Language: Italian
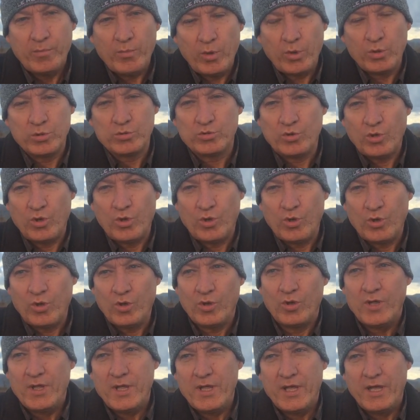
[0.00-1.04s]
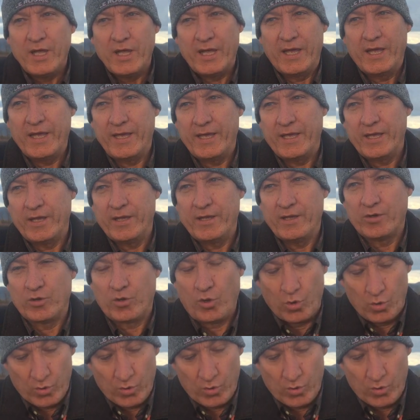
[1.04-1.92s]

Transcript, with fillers: molto eh,